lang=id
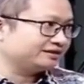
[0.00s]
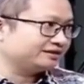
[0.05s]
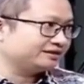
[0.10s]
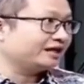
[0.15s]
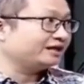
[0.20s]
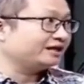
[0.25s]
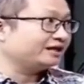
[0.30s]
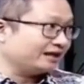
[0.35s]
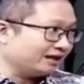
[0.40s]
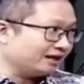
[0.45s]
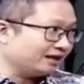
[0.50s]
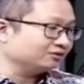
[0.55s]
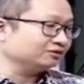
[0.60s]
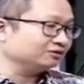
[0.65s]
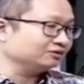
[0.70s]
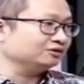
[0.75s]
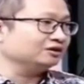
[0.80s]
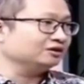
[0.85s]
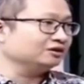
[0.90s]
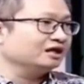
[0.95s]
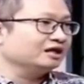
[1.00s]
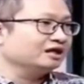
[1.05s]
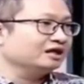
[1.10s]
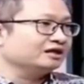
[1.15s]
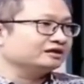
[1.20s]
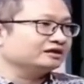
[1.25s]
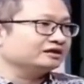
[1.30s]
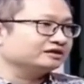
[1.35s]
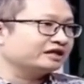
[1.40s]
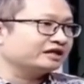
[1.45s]
syariah untuk
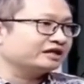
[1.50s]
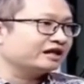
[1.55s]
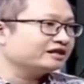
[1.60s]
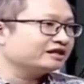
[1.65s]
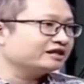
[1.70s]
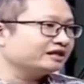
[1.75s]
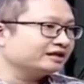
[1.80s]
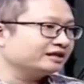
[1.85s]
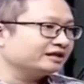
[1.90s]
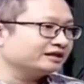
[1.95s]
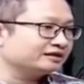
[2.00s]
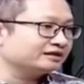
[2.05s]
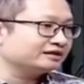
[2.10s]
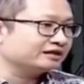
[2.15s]
dari